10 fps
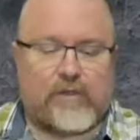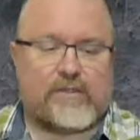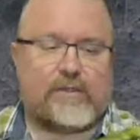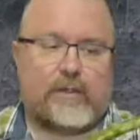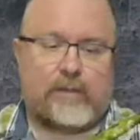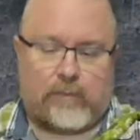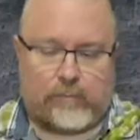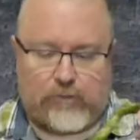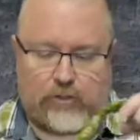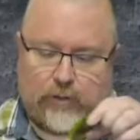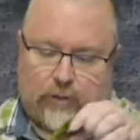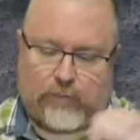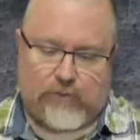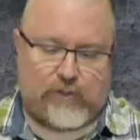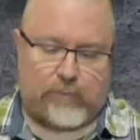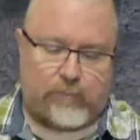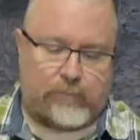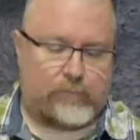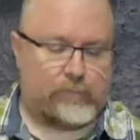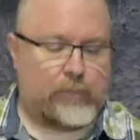Der Sling besteht aus dem
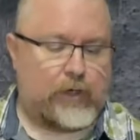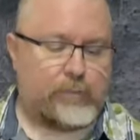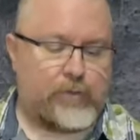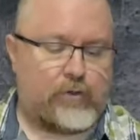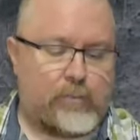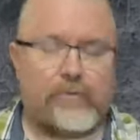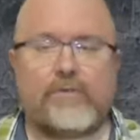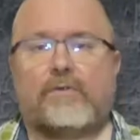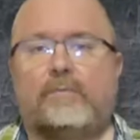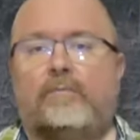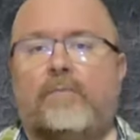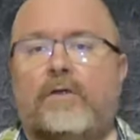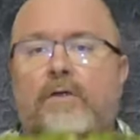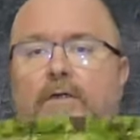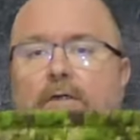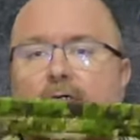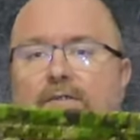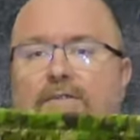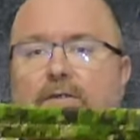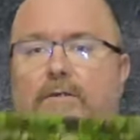Hauptkorpus. Der
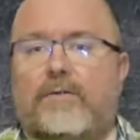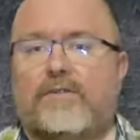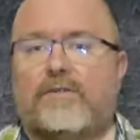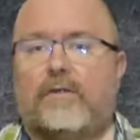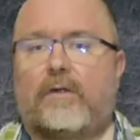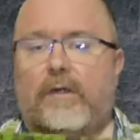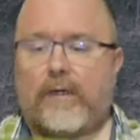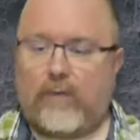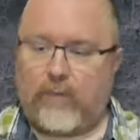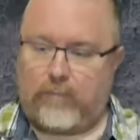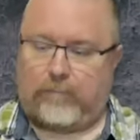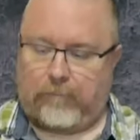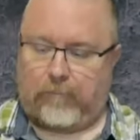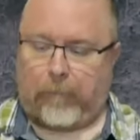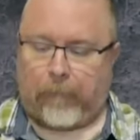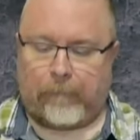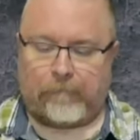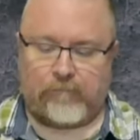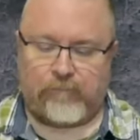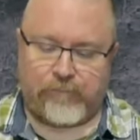ist aus Nylon,
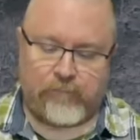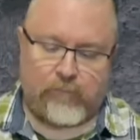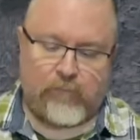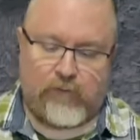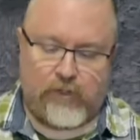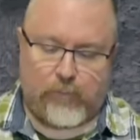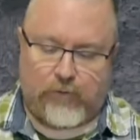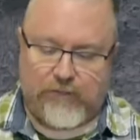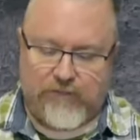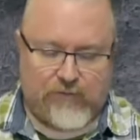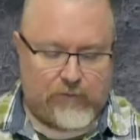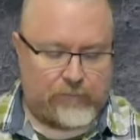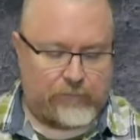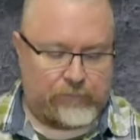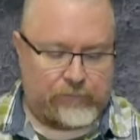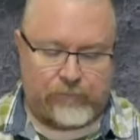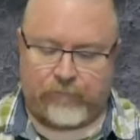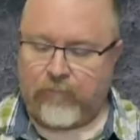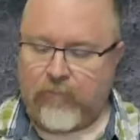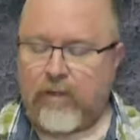nicht Polyester.
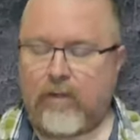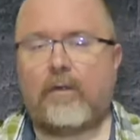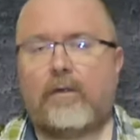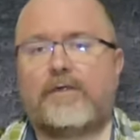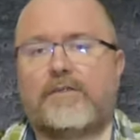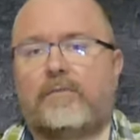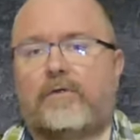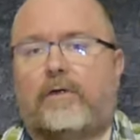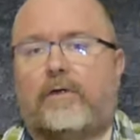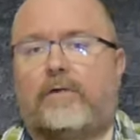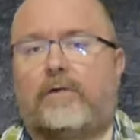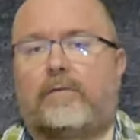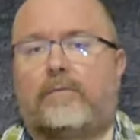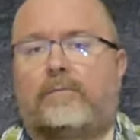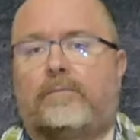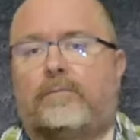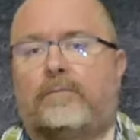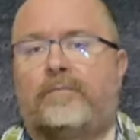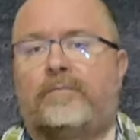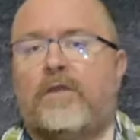Er ist mit einer
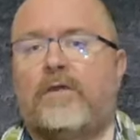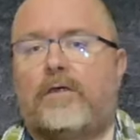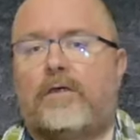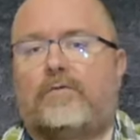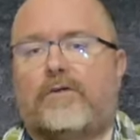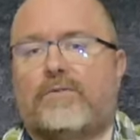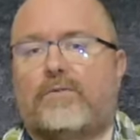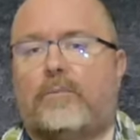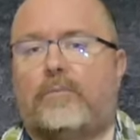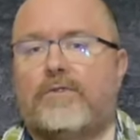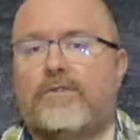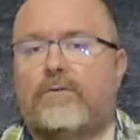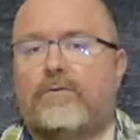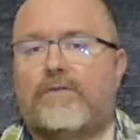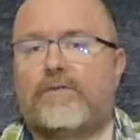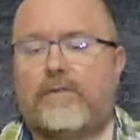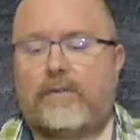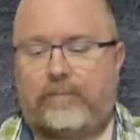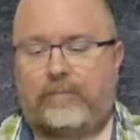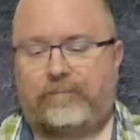Evazole Polsterung versehen.